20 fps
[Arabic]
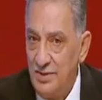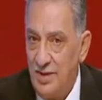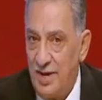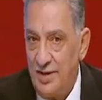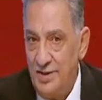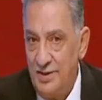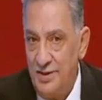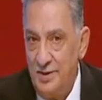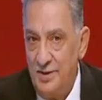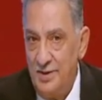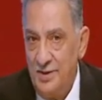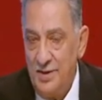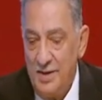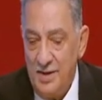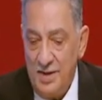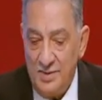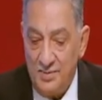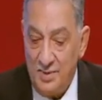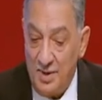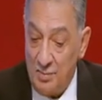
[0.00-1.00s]
يعني
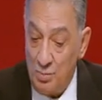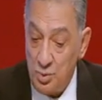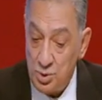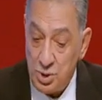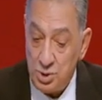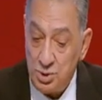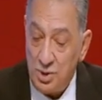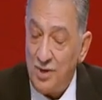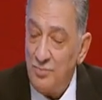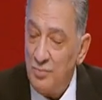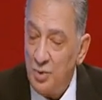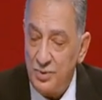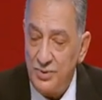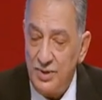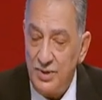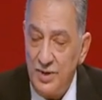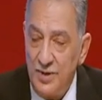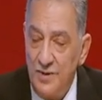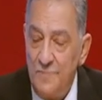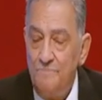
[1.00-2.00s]
فالمستشار
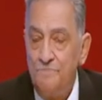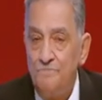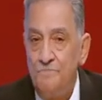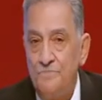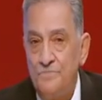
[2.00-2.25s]
مرتضى